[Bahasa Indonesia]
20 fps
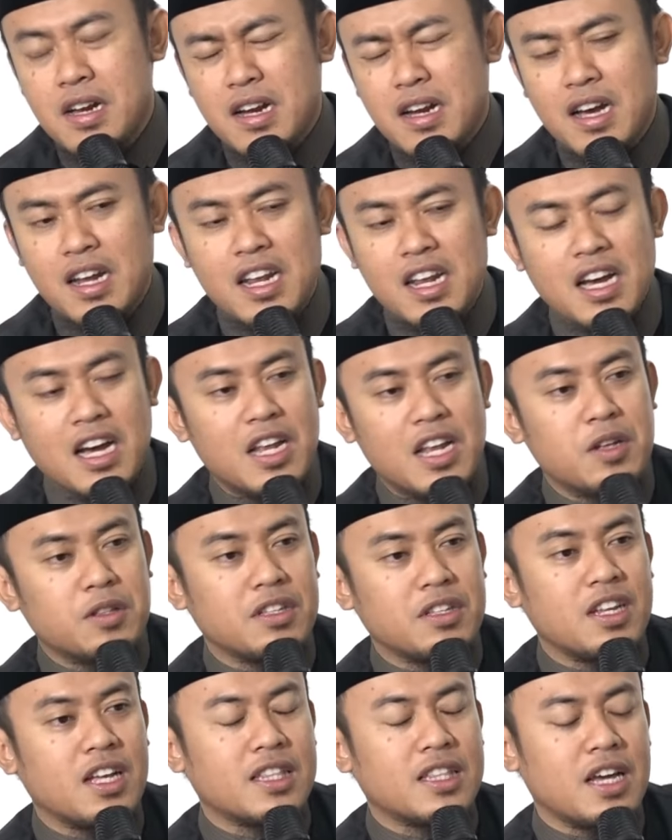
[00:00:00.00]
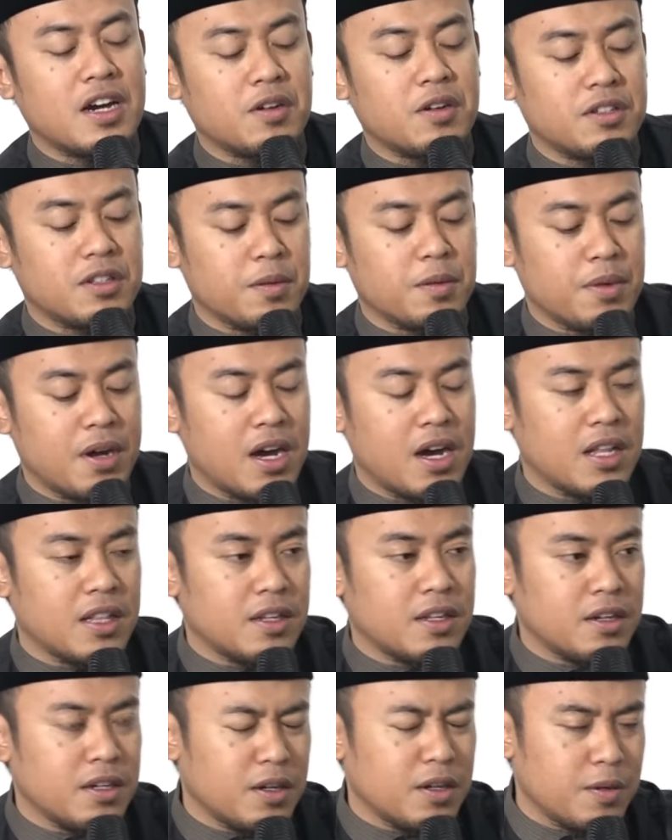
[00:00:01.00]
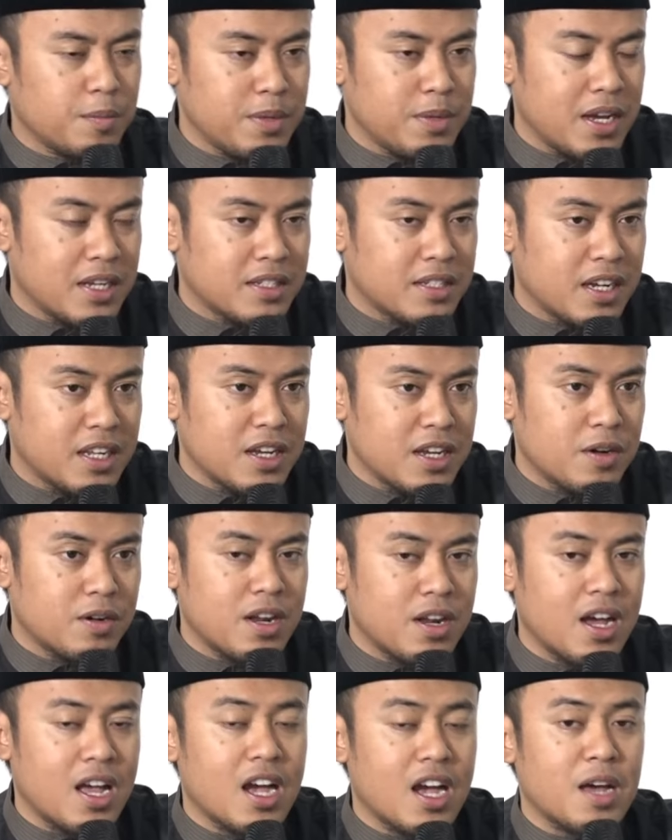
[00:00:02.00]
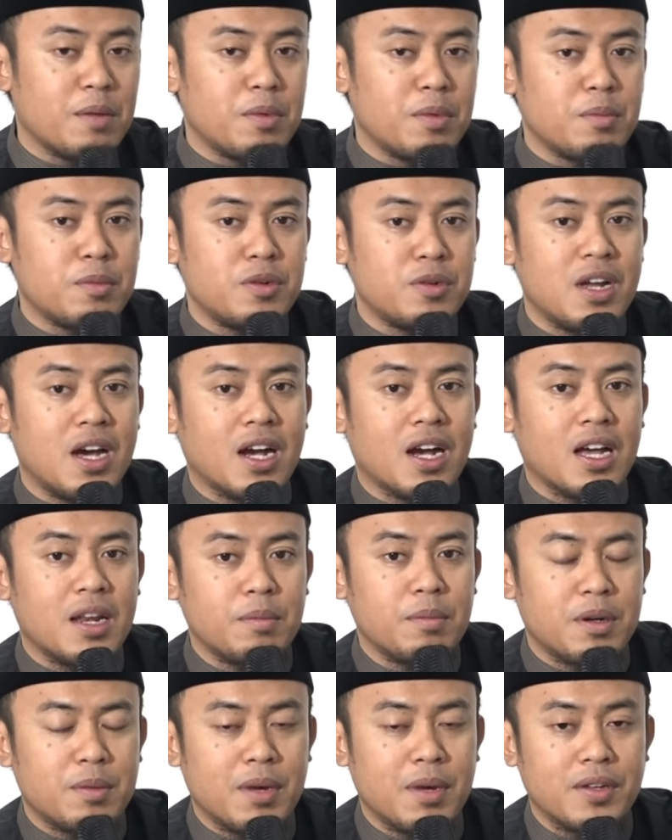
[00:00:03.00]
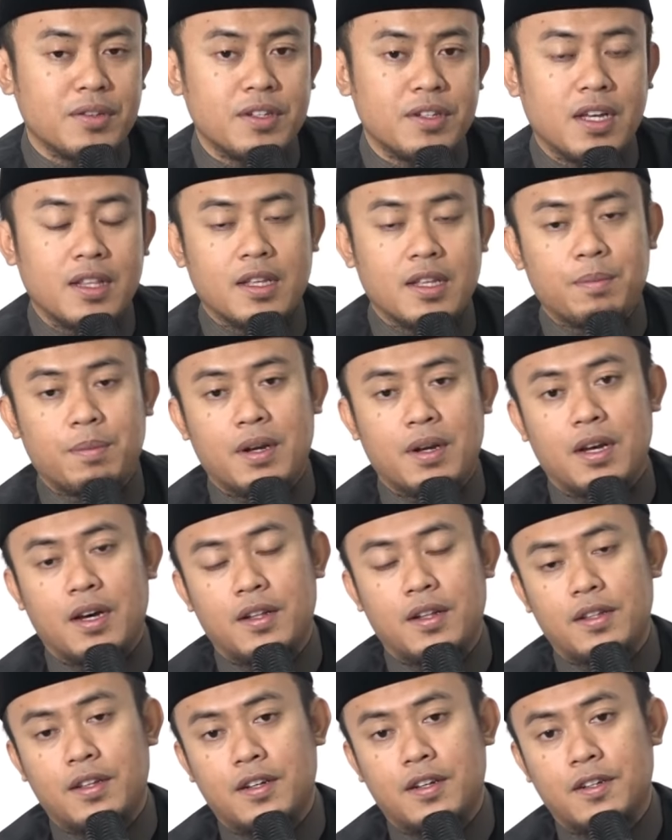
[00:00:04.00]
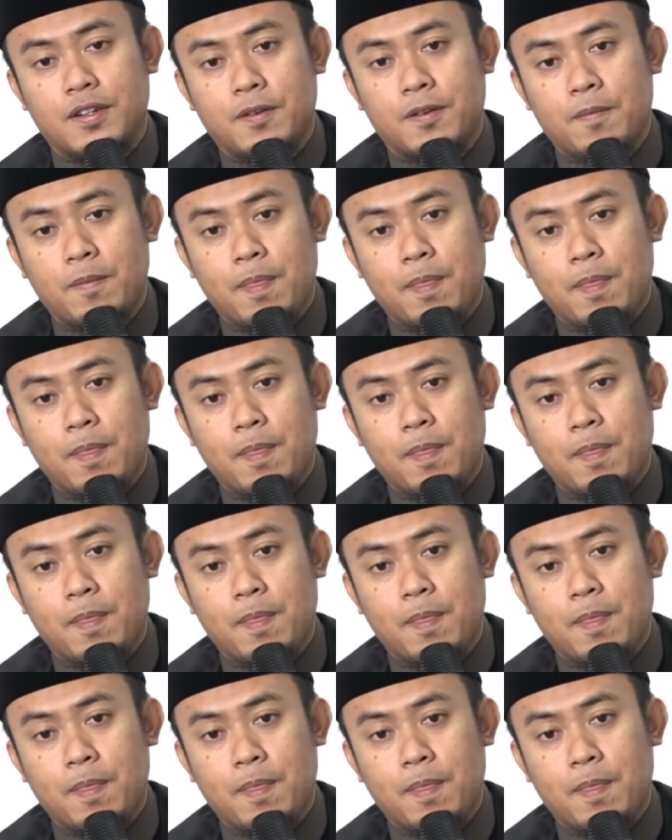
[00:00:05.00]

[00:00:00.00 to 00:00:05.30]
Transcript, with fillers: Karena kalau tidak takut sama Allah, biasanya orang akan memudahkan bermaksiat kepada Allah.